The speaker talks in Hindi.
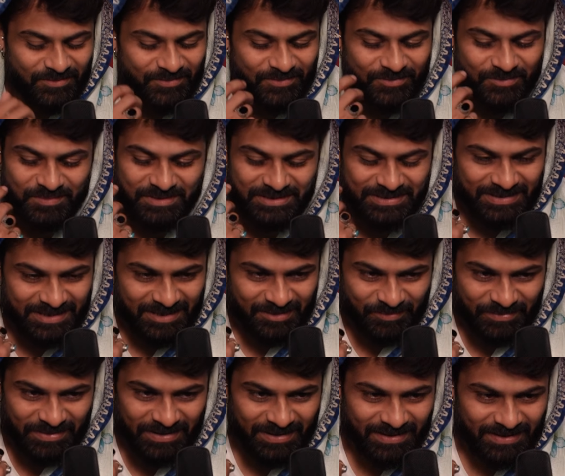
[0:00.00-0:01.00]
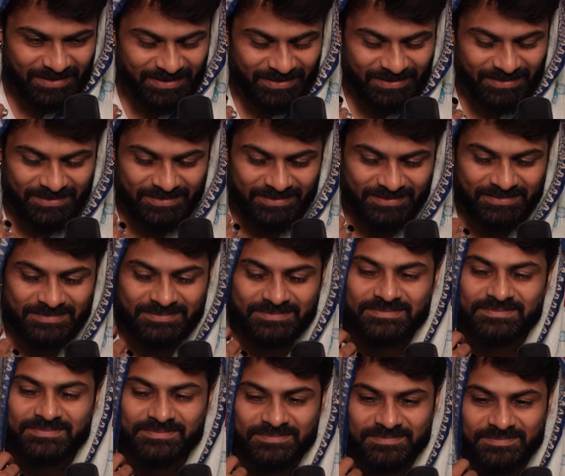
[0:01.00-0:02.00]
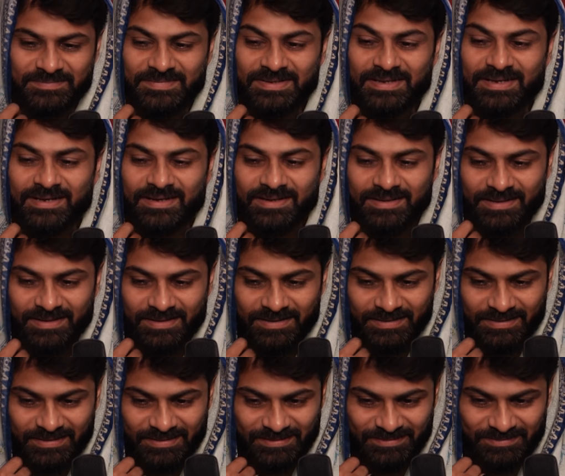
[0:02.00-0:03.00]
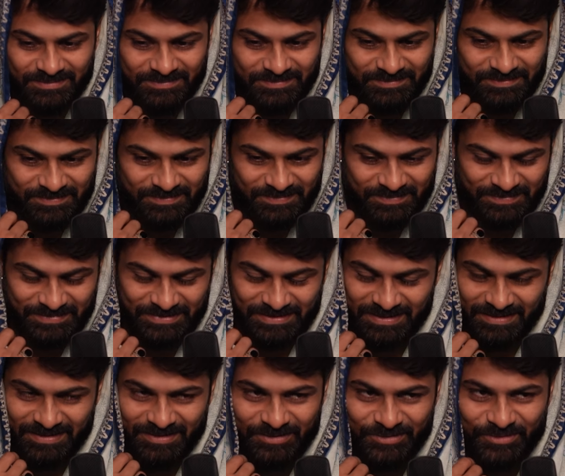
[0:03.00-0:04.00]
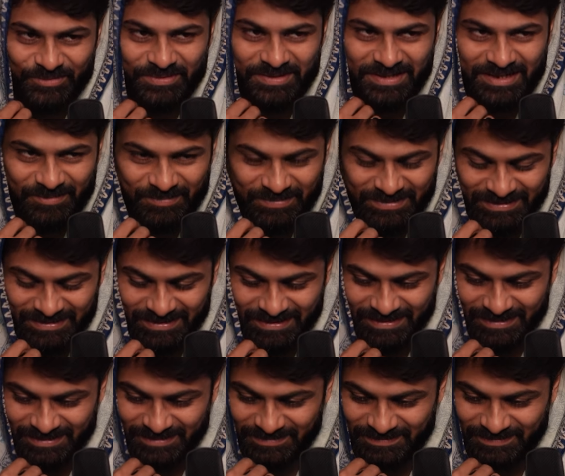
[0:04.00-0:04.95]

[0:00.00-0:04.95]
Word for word: वो मैं शाम में आके इधर ही सही कर दूंगी आपका दिल